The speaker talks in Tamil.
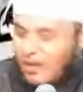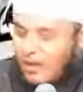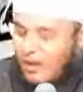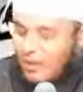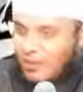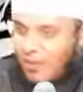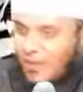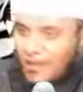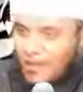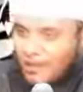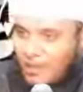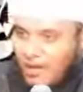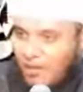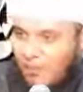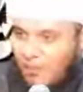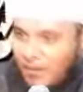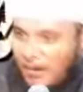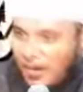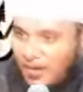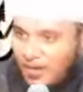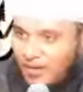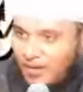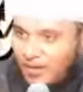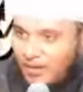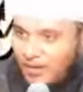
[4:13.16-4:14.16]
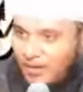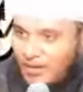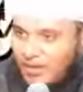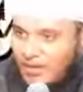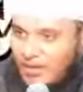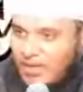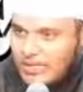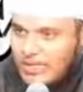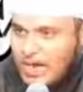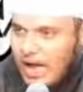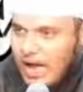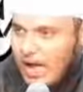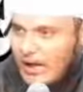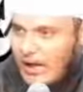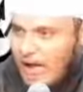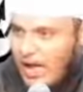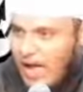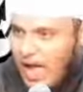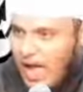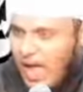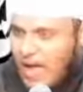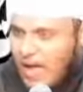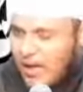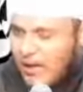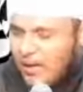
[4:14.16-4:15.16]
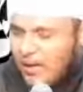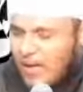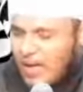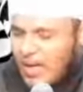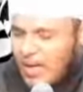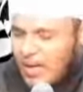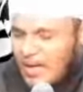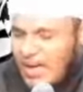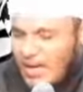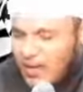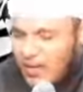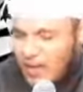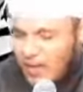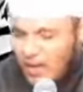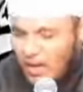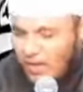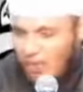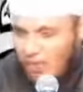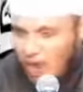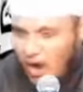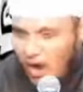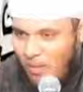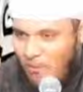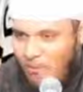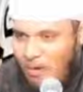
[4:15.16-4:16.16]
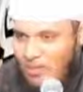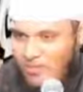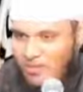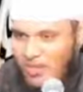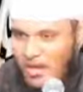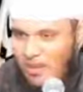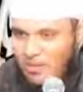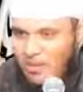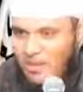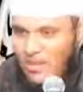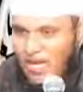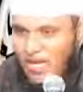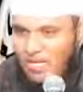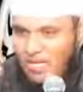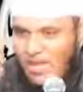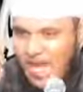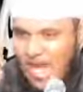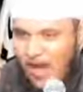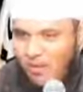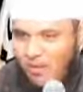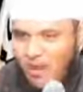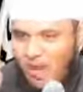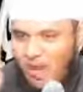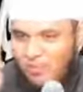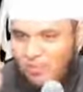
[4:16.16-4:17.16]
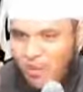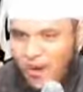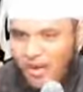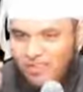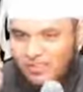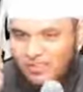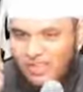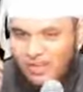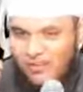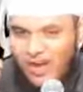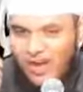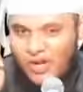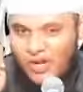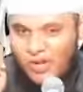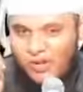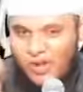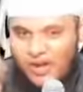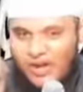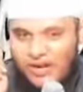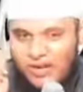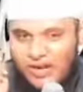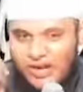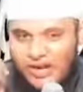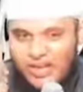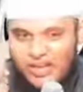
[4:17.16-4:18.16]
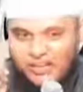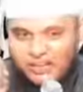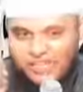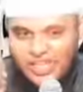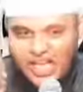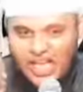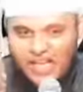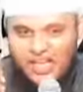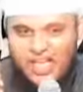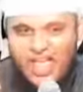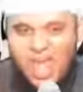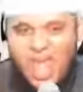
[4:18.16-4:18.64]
அல்லாஹ் பாதுகாப்பானாக யா அல்லாஹ் என்னுடைய முகமது நபியை கேவலப்படுத்த வேண்டும் என்று நினைத்த